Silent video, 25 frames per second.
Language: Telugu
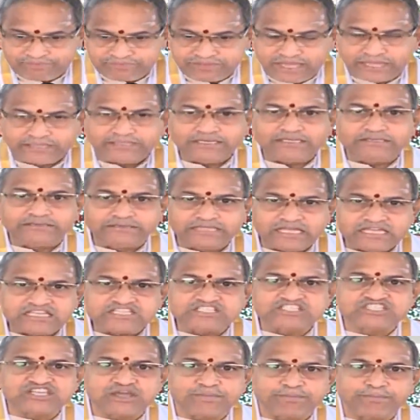దాన్ని
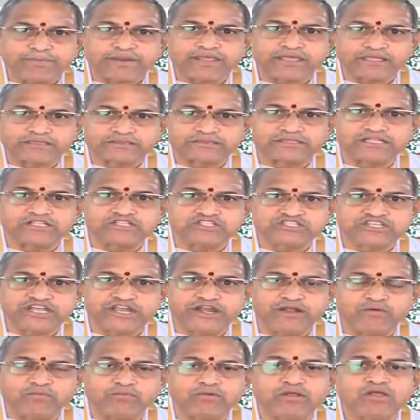తీర్చే ప్రయత్నం
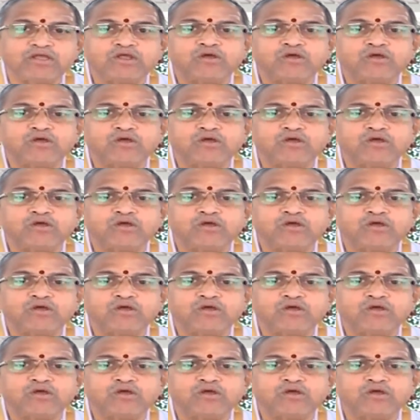చేయడం